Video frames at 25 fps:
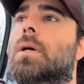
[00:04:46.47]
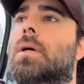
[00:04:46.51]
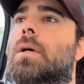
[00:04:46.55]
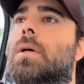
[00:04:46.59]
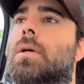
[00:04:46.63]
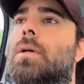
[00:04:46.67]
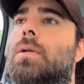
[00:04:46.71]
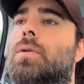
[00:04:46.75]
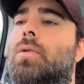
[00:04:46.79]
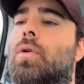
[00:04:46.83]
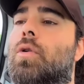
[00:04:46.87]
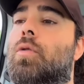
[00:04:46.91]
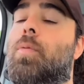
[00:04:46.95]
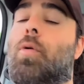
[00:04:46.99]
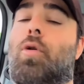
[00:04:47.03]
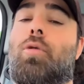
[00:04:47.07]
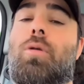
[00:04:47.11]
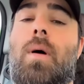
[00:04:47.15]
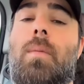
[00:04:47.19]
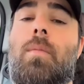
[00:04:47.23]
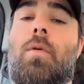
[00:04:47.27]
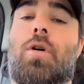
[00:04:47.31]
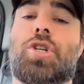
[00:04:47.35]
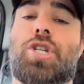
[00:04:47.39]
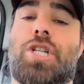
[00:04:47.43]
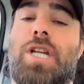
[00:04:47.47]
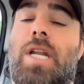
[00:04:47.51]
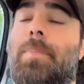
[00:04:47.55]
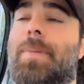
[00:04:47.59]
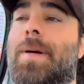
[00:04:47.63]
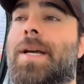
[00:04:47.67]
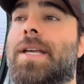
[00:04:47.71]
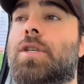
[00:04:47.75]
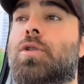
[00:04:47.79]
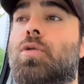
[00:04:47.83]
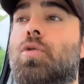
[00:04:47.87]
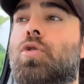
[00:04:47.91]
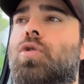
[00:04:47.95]
Donc pourquoi moi je l'ai
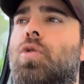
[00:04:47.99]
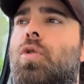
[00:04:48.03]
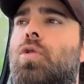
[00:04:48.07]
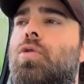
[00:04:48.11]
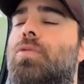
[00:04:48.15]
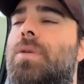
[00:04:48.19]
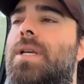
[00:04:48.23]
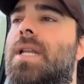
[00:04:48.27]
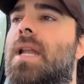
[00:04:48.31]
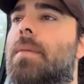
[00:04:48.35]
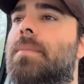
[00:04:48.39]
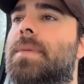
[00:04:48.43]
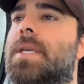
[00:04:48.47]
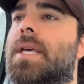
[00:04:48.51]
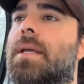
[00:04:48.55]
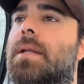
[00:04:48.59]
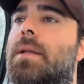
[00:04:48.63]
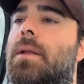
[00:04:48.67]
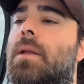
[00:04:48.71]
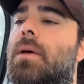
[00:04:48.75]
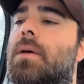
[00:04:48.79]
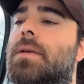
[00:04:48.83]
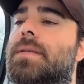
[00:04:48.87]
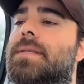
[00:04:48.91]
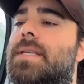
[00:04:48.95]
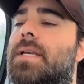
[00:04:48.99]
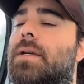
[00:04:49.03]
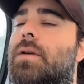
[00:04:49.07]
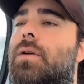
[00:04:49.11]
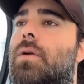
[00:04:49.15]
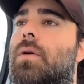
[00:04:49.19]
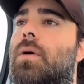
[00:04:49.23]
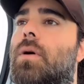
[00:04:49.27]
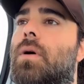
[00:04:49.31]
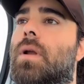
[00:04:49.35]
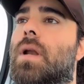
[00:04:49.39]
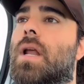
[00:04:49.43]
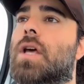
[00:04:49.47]
prise aujourd'hui la mienne, euh, c'est que
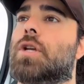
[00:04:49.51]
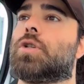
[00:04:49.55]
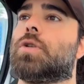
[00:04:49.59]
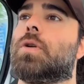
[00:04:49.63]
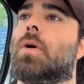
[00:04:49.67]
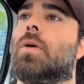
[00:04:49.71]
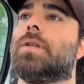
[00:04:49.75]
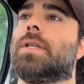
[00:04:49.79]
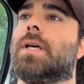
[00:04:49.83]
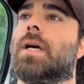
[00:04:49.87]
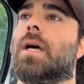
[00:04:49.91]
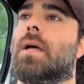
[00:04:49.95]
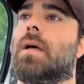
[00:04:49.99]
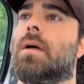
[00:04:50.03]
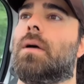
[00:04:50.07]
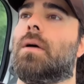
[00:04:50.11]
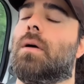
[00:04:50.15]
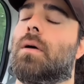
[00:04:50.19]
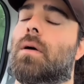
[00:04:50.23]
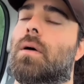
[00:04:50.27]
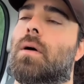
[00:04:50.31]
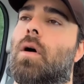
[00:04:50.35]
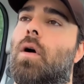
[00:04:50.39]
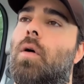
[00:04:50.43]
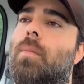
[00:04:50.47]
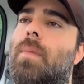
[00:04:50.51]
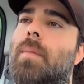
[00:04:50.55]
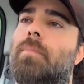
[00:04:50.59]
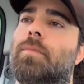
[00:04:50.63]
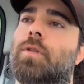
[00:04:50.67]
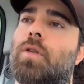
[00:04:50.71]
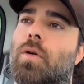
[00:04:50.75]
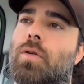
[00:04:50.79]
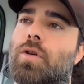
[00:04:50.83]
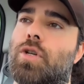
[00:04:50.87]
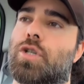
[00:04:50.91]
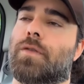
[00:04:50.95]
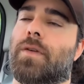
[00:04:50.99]
là je suis en train, euh, en même
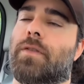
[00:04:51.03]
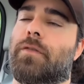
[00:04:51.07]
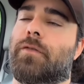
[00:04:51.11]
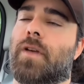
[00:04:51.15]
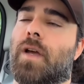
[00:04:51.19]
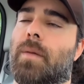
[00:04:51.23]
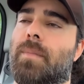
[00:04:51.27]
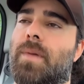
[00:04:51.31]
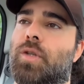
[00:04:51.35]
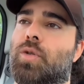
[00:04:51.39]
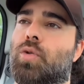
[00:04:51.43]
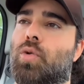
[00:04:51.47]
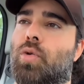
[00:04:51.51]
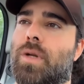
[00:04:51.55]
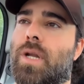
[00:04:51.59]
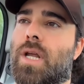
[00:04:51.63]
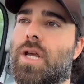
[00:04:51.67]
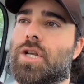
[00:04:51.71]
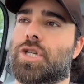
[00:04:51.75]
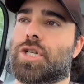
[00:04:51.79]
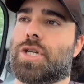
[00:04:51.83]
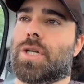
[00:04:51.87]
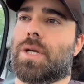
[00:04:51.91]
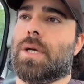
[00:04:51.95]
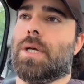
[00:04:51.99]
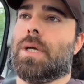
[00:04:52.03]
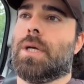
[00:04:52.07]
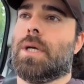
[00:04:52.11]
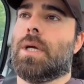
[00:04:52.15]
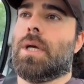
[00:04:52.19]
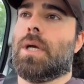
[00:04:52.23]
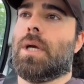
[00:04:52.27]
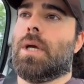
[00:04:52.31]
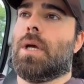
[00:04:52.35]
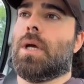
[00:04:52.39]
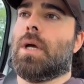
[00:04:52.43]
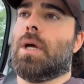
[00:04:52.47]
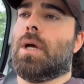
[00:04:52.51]
temps que je vais faire mes tournages
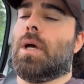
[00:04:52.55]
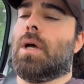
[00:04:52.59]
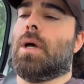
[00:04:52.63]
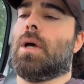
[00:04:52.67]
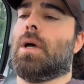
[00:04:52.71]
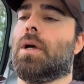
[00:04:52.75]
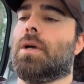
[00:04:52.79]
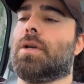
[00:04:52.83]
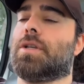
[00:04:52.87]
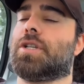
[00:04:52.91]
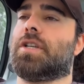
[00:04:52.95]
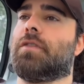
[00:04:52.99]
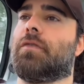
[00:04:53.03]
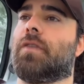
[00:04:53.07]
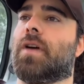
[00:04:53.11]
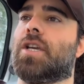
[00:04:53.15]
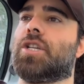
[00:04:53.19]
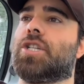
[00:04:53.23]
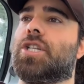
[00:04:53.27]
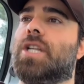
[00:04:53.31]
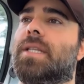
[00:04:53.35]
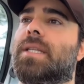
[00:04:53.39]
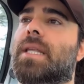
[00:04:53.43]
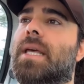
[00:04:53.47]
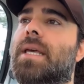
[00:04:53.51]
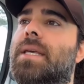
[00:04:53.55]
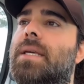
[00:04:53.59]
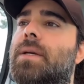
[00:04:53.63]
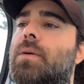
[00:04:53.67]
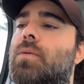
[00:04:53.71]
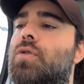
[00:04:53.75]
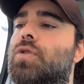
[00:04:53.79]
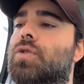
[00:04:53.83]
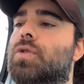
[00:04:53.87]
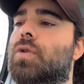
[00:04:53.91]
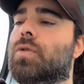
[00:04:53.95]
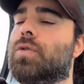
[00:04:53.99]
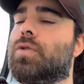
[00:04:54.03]
euh, chez Fresh Detailing.
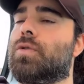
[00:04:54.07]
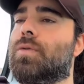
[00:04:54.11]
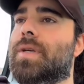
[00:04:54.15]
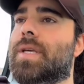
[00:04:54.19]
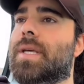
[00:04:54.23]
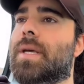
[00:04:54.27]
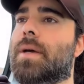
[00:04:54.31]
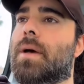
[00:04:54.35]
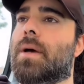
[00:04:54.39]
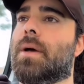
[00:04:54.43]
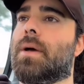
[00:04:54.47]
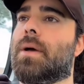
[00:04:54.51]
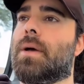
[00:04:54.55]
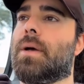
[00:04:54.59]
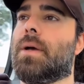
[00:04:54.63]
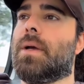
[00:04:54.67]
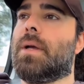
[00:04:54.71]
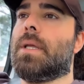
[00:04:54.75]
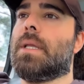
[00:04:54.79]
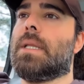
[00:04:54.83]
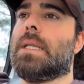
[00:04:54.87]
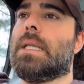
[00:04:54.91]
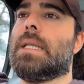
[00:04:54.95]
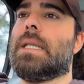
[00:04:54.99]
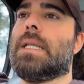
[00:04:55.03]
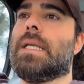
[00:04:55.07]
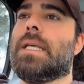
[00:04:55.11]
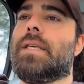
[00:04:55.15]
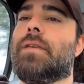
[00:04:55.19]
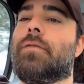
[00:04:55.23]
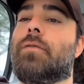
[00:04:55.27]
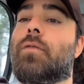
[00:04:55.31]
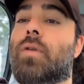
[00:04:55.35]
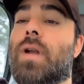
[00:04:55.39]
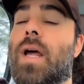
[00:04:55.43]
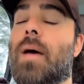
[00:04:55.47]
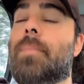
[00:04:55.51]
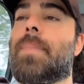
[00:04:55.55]
Aujourd'hui, euh, ils
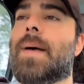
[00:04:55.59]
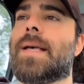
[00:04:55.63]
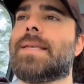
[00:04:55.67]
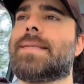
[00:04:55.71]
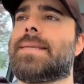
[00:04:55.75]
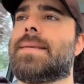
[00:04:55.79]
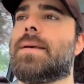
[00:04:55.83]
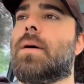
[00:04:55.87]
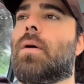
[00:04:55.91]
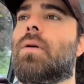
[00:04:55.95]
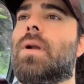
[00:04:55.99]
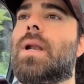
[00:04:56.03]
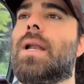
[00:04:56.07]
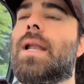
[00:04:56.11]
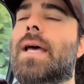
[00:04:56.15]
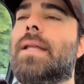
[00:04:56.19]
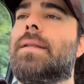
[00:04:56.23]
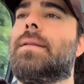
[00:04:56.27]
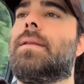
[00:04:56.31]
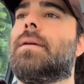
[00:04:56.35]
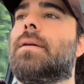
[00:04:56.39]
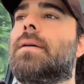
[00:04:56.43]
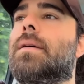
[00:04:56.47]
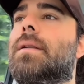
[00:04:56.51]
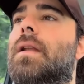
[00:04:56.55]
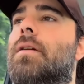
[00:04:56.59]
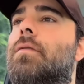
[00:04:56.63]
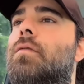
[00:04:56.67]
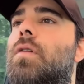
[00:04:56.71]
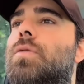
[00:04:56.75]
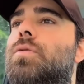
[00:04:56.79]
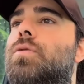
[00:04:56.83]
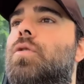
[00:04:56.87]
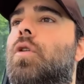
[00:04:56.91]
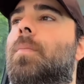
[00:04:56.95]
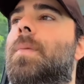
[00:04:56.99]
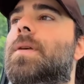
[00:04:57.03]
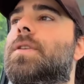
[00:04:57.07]
vont la passer en LED, la
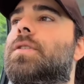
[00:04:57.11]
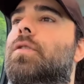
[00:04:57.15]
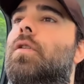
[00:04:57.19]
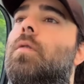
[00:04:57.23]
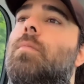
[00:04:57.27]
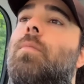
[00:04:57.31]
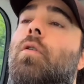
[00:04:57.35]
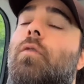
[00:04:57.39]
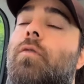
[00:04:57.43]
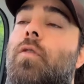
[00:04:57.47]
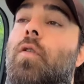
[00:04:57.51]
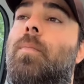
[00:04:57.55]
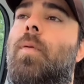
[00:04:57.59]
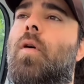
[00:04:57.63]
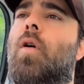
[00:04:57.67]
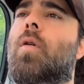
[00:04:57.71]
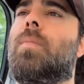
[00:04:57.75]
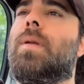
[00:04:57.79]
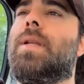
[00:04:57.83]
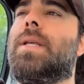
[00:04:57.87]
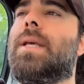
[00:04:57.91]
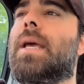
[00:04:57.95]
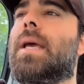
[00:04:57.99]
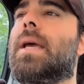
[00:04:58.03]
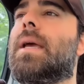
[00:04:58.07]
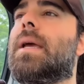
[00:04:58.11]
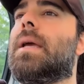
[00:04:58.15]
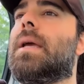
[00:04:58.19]
voiture, parce que bon, faut pas oublier